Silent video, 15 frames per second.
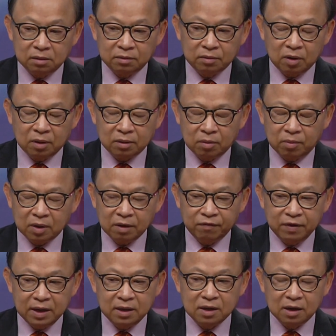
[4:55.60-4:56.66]
còn một cái
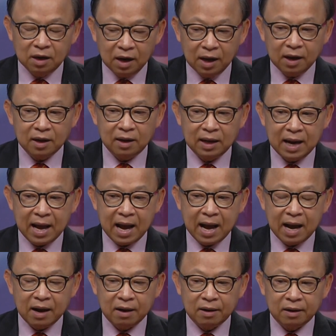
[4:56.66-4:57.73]
phí nữa
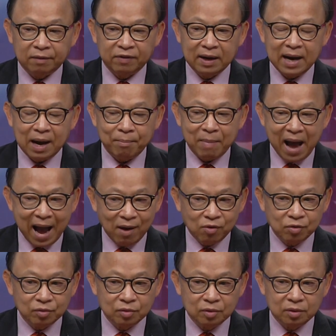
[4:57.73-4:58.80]
là phải đăng
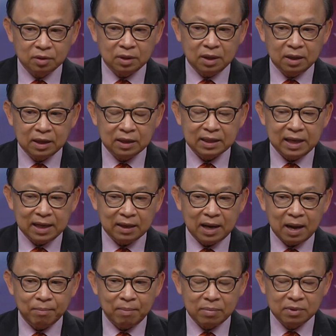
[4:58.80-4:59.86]
báo thì cái tiền
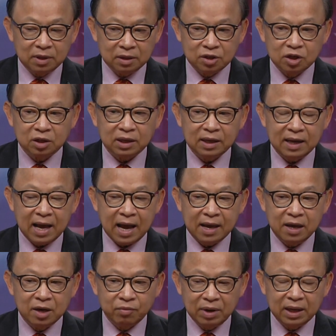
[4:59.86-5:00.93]
đăng để trước cái ngày
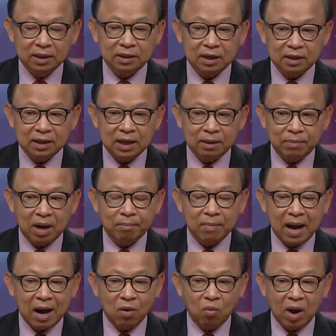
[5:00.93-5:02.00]
hearing thì cái tiền đăng
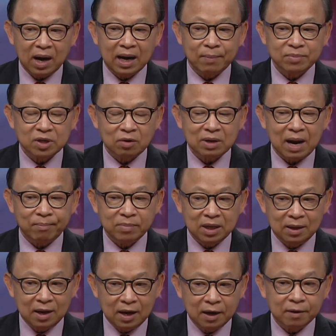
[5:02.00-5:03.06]
báo khoảng năm sáu trăm gì
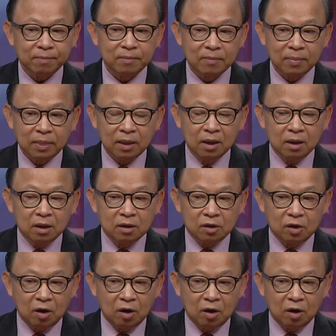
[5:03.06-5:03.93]
đó dạ.